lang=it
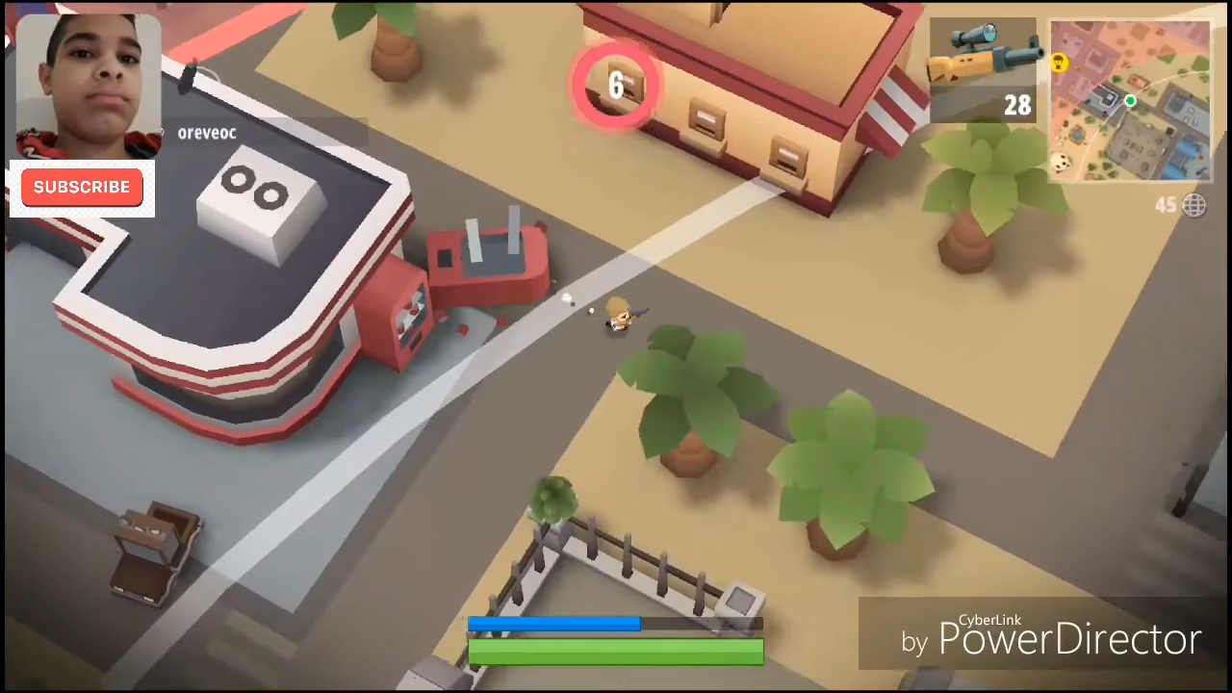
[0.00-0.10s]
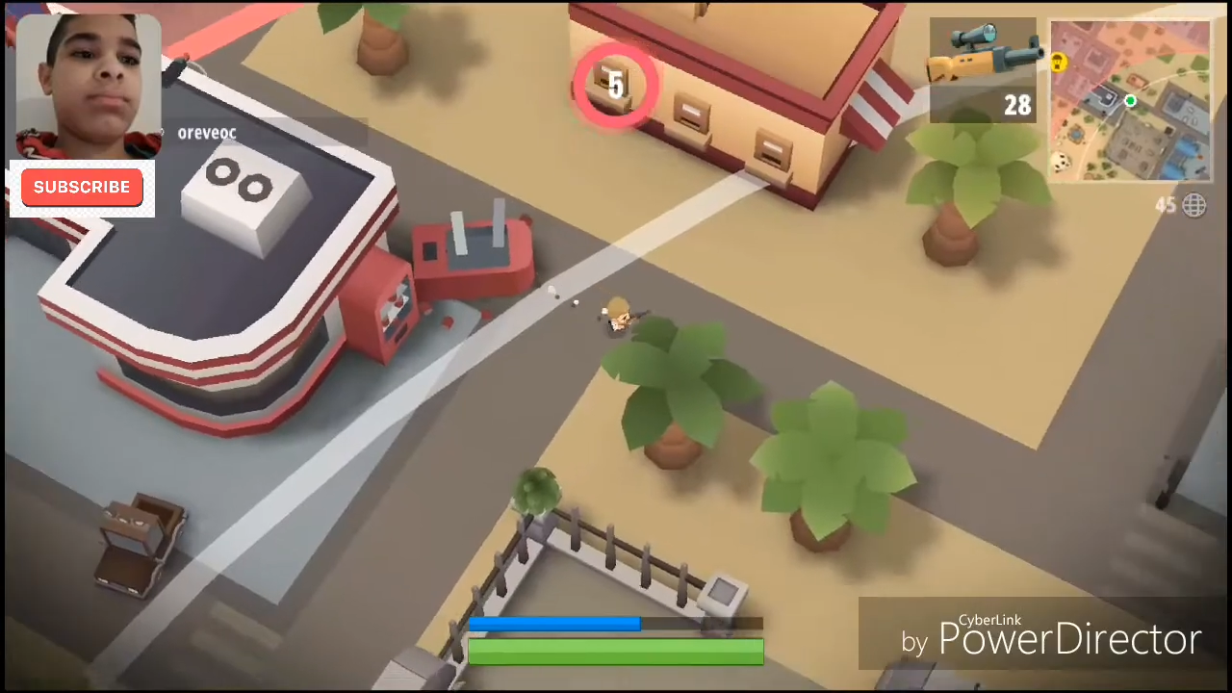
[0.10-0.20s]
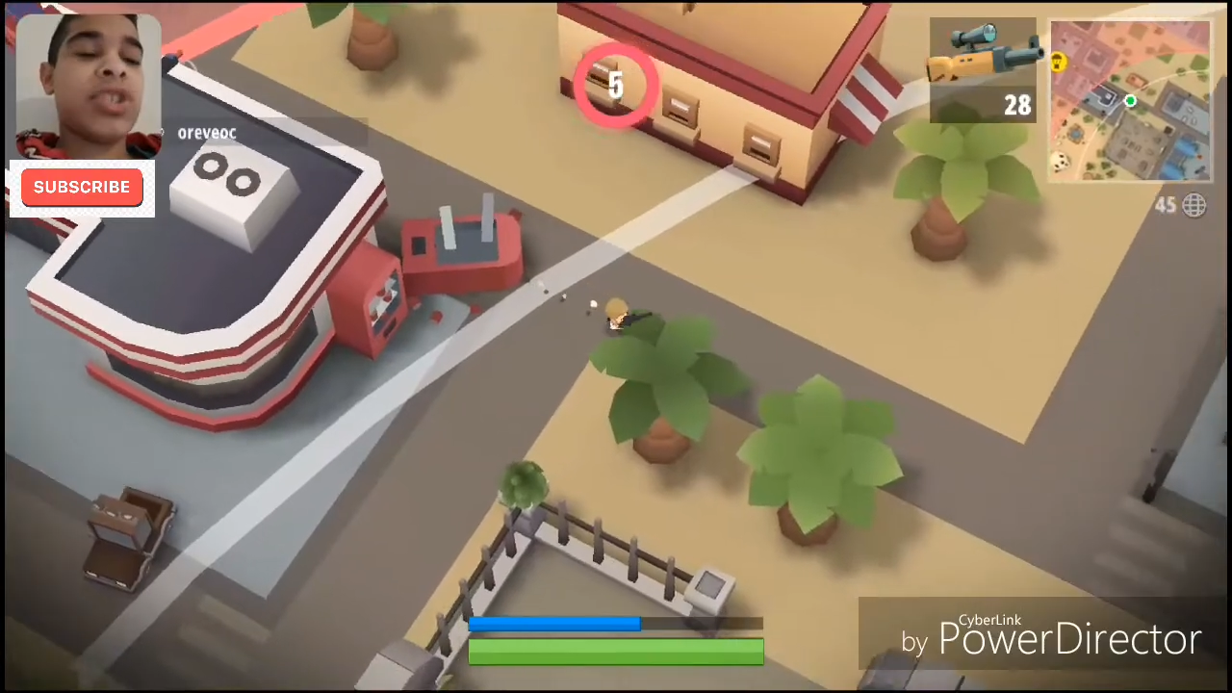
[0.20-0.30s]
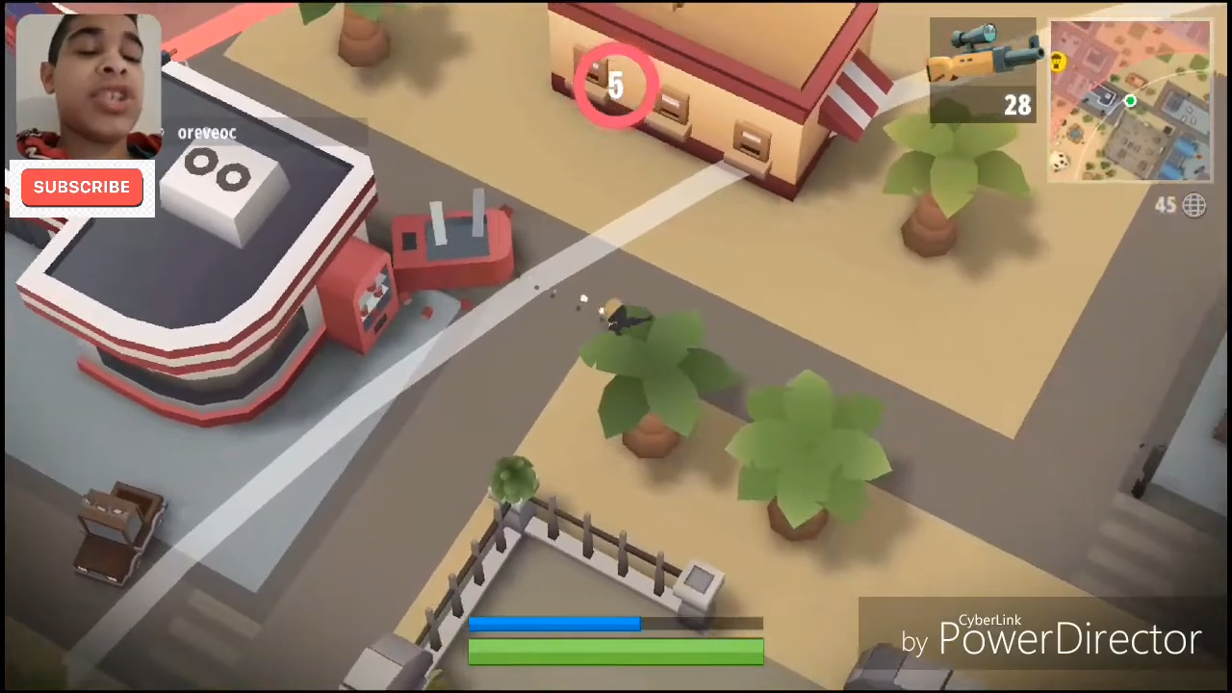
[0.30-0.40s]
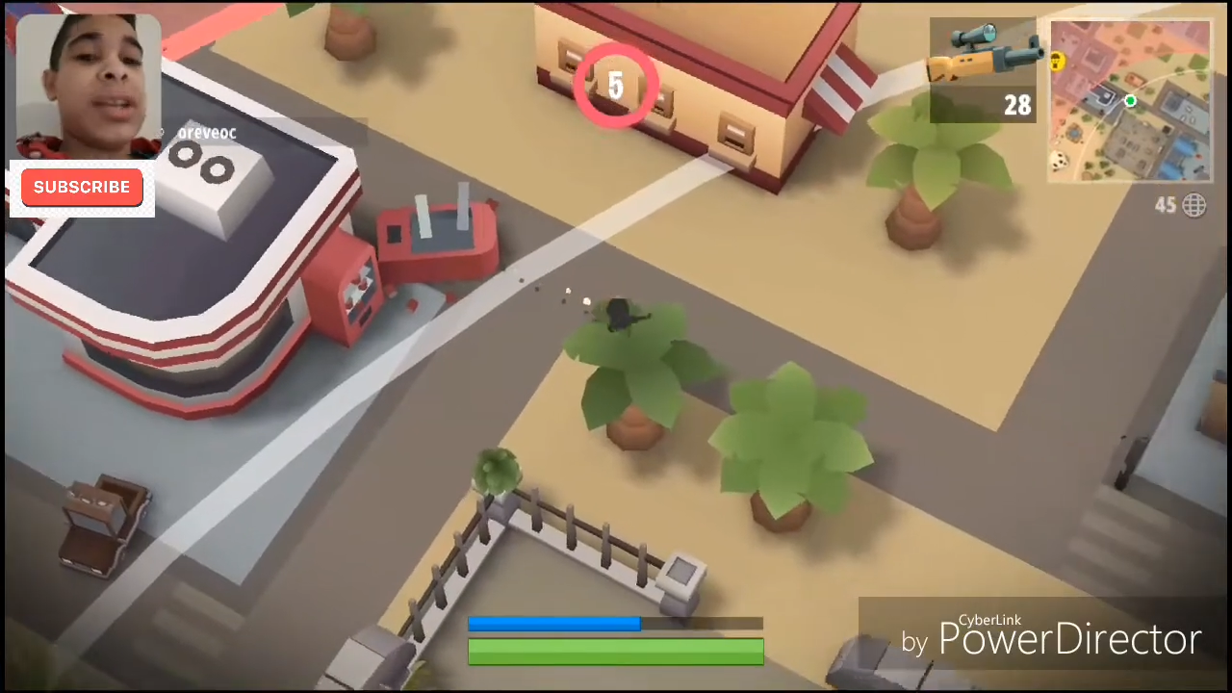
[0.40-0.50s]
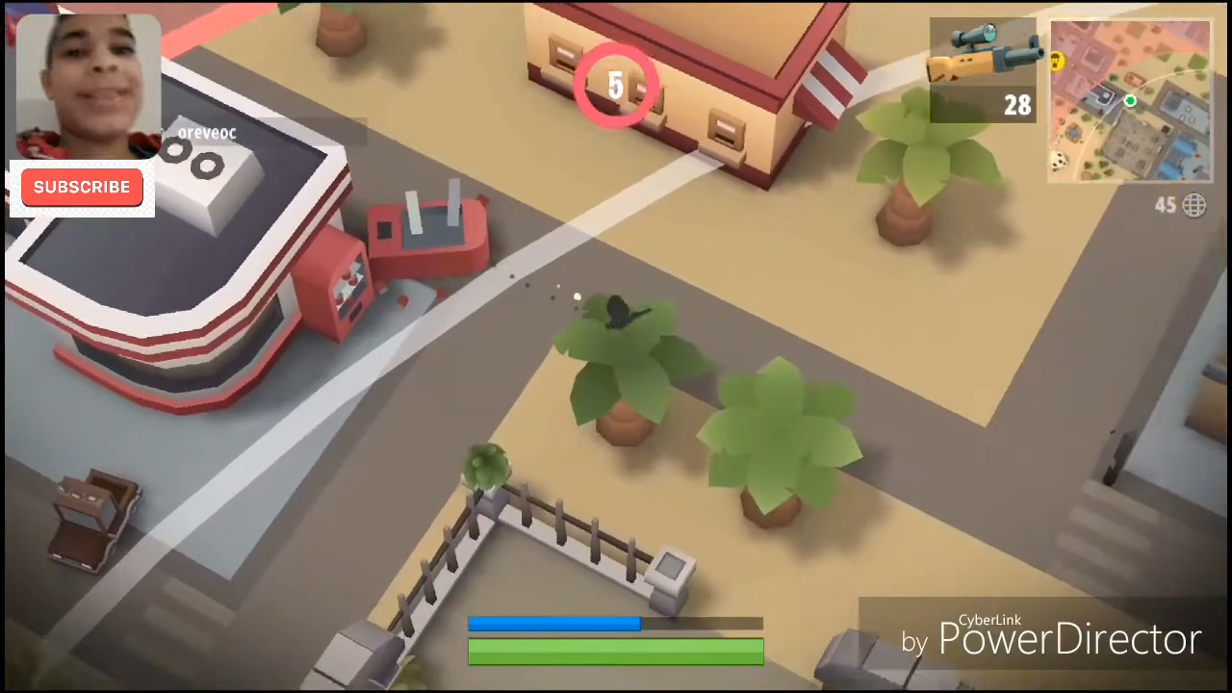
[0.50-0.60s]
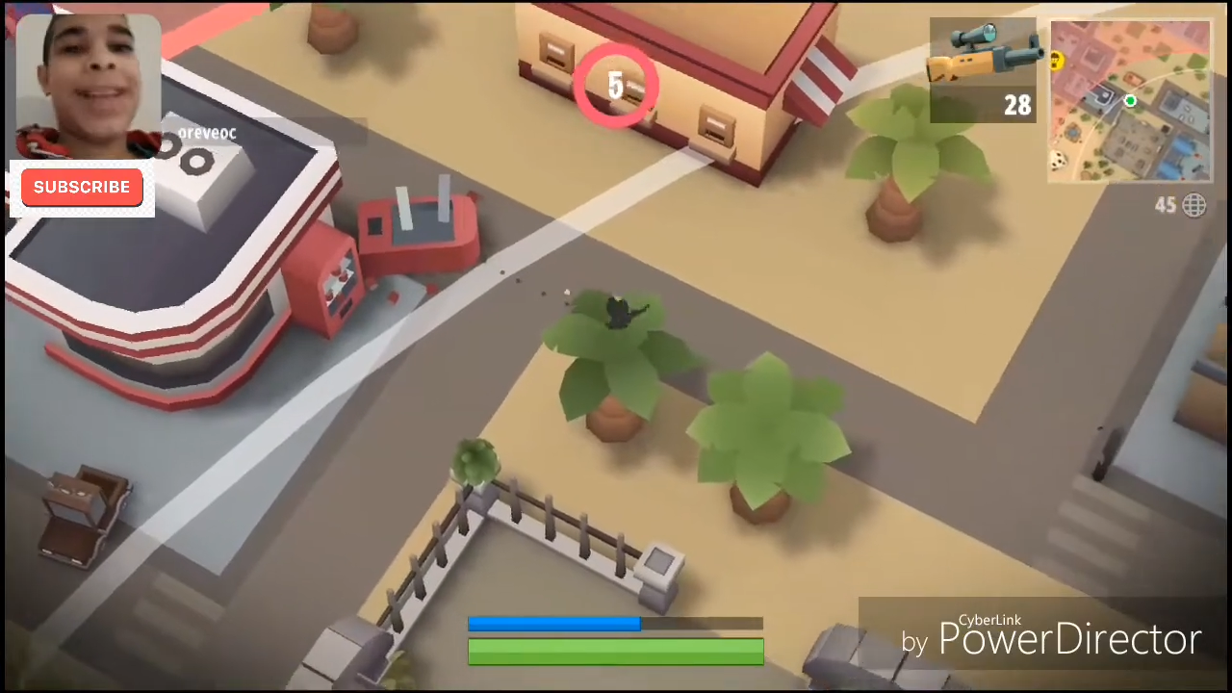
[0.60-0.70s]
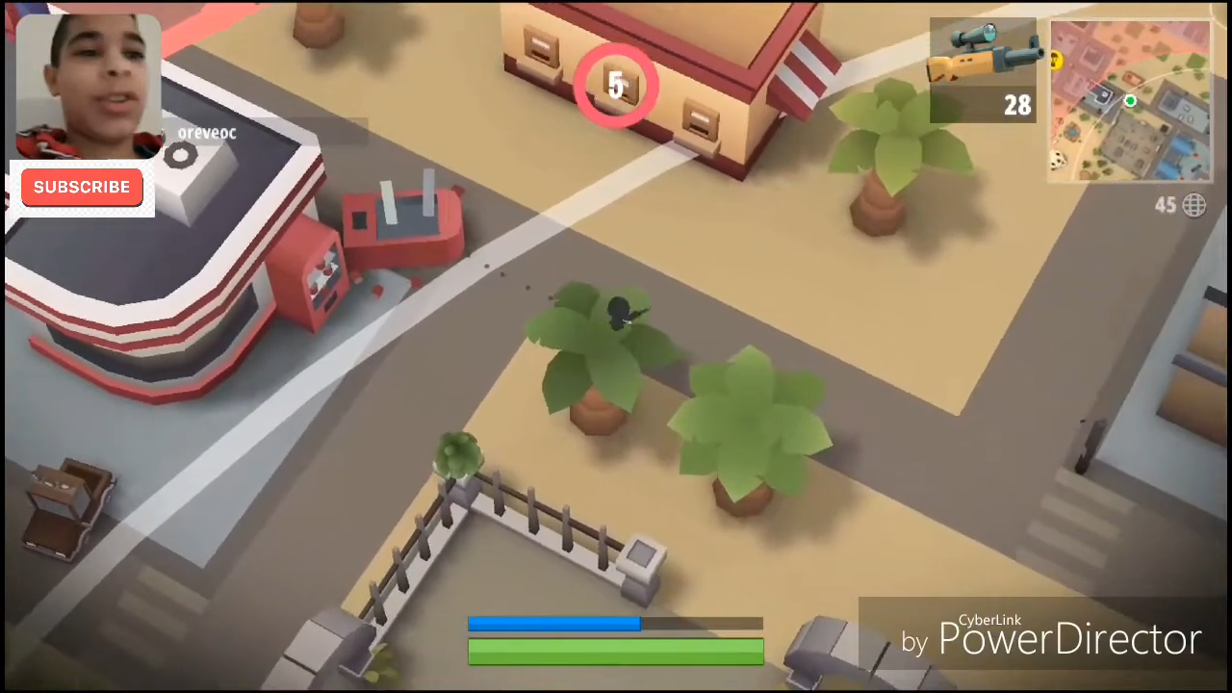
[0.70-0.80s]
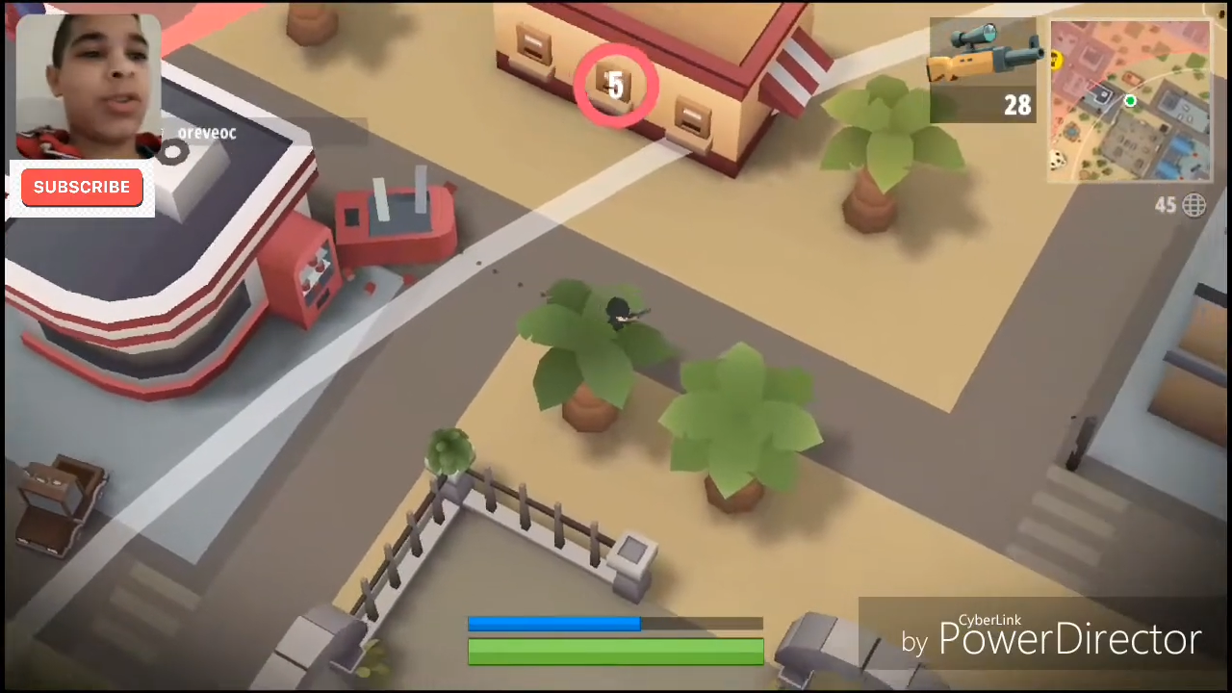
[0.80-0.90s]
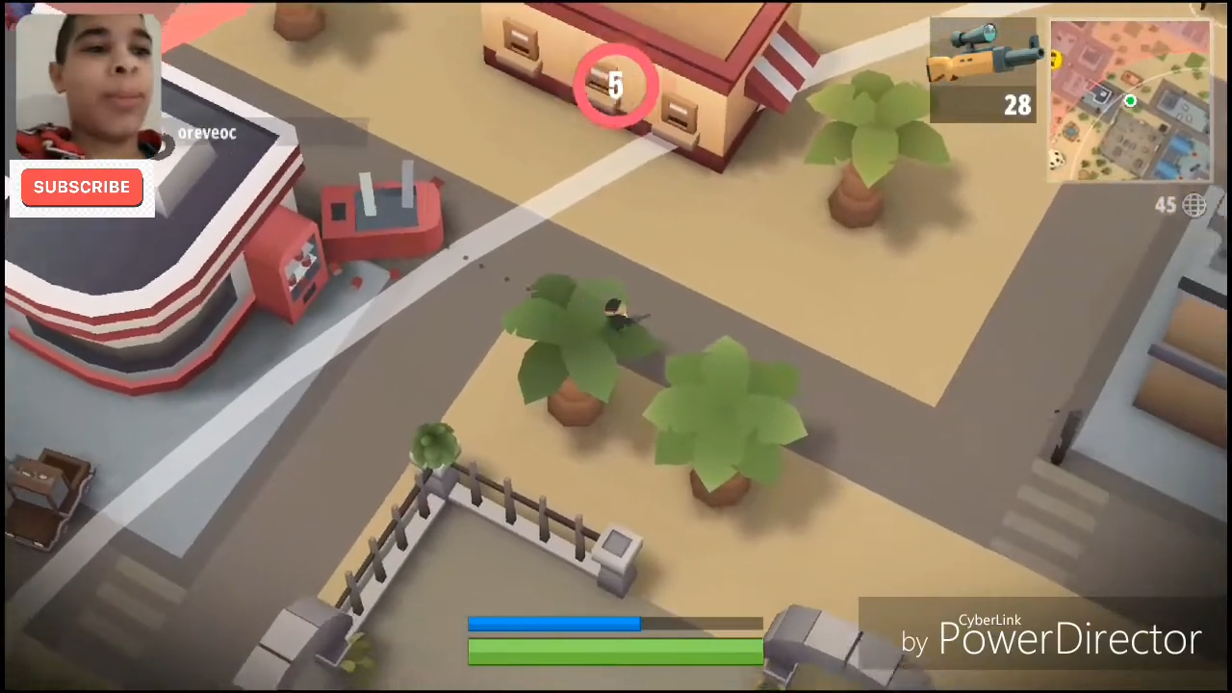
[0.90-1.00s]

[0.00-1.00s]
Ci cioè, se n'è andato,